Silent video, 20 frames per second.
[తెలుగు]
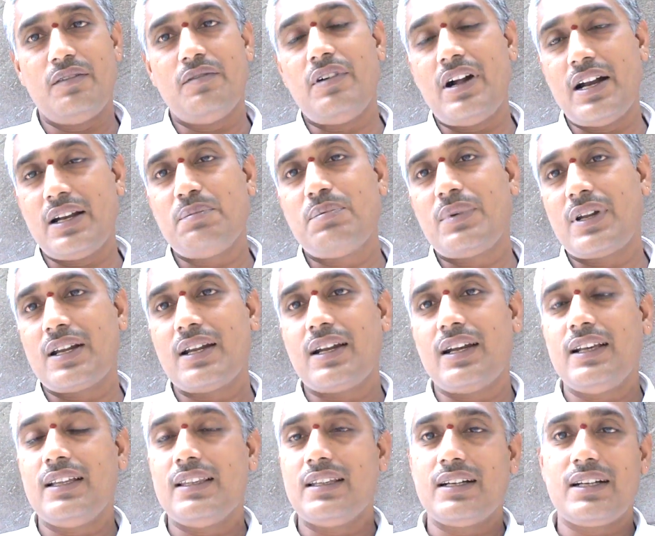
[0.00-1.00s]
వాటి పరంగా
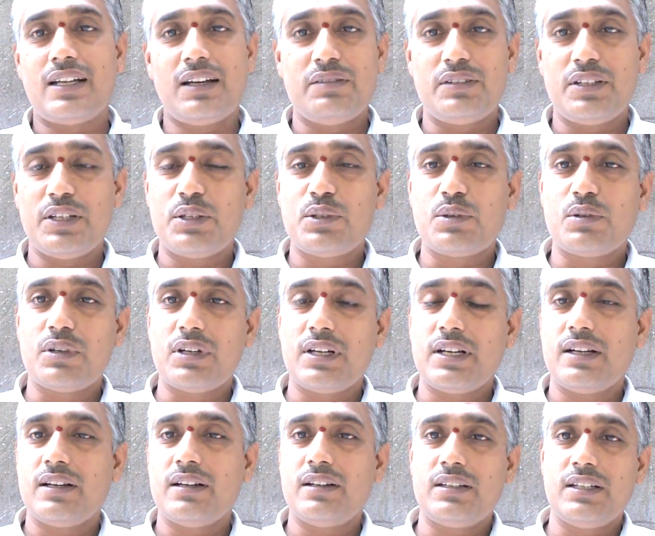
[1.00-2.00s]
ఏంటంటే అవి తీర్చుకునే
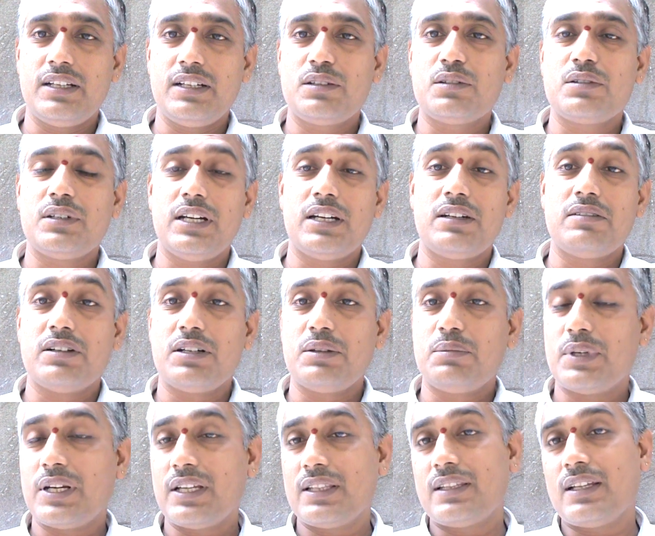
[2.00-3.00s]
తీర్చుకునేటువంటి
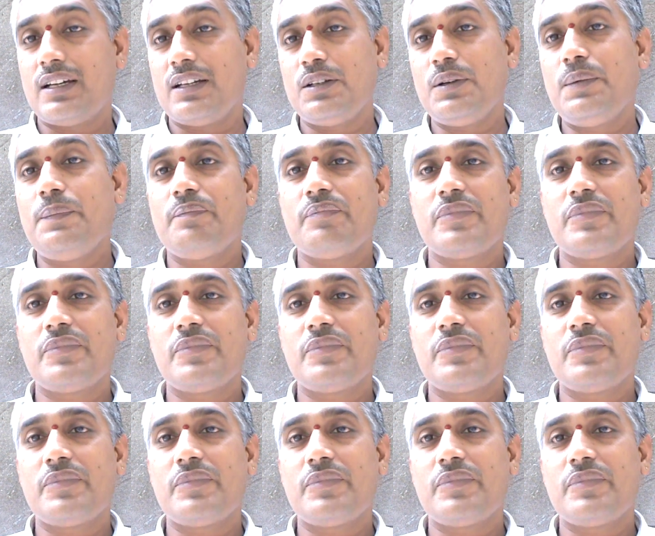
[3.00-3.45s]
ప్రయత్నాలు